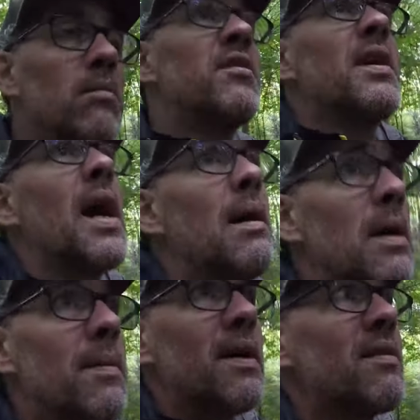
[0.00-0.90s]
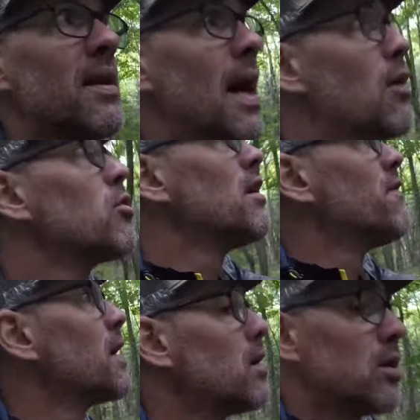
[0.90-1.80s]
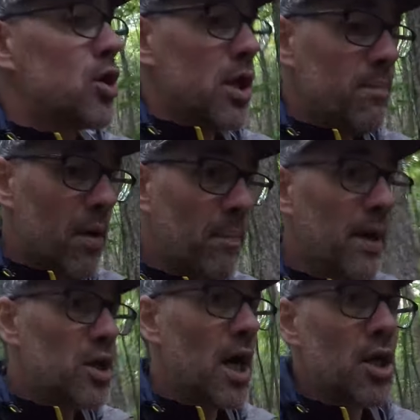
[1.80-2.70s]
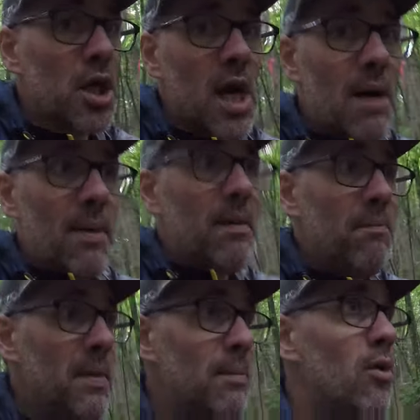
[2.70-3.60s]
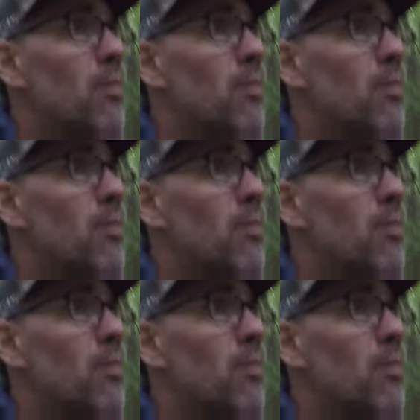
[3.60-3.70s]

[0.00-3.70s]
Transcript: c'est quand même assez dense, ça fait que j'ai pas pris de chance, j'ai quand même mis mon